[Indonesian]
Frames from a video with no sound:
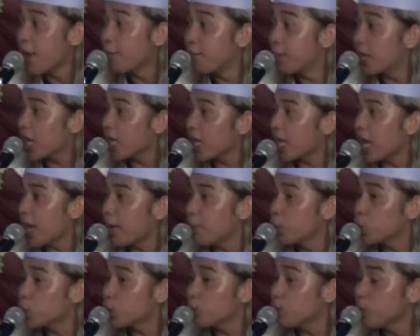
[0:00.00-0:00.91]
mereka
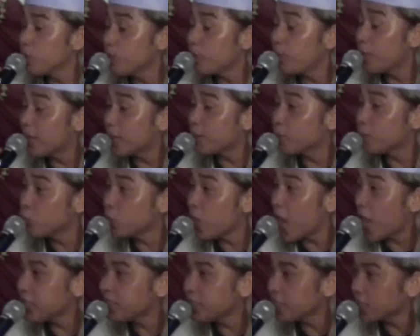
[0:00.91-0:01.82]

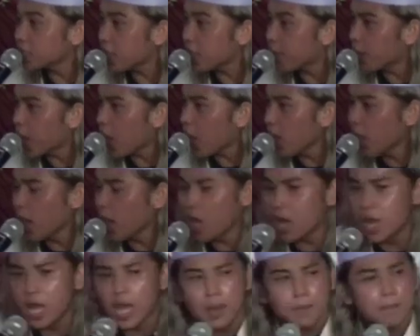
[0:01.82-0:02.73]
bermunajat kepada Allah
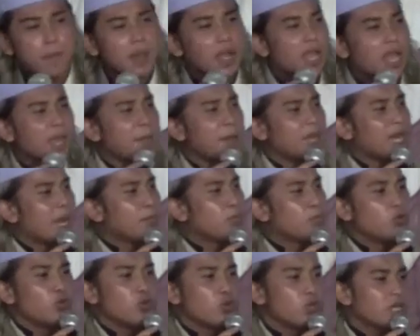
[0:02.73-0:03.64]
Bagaimana
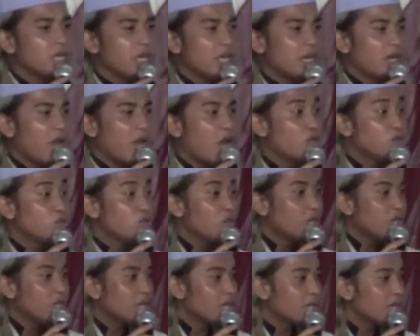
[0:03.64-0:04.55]
mungkin
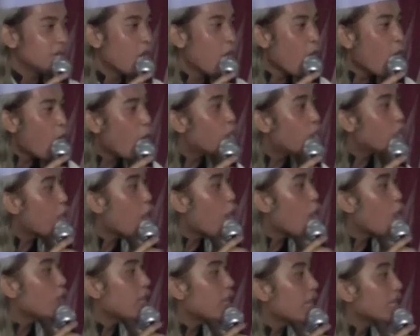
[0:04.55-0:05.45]
hadirin
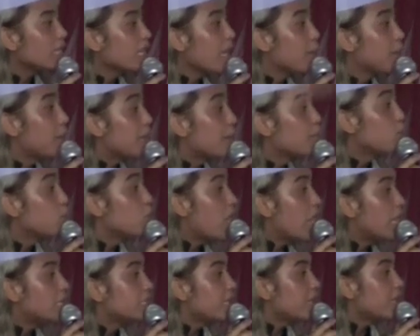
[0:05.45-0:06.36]
orang-orang yang
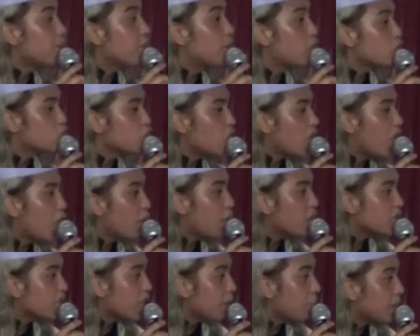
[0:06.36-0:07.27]
bermunajat
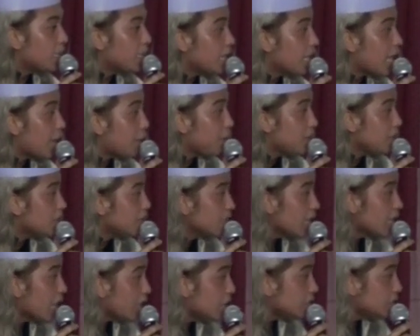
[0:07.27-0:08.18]
bersolawat kepada Nabi
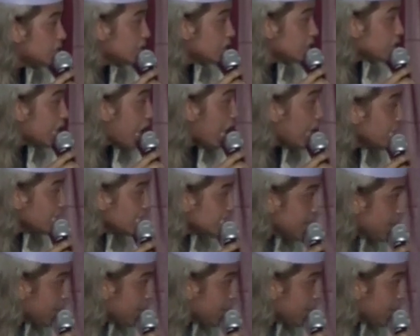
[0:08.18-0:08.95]
tidak dicintain sama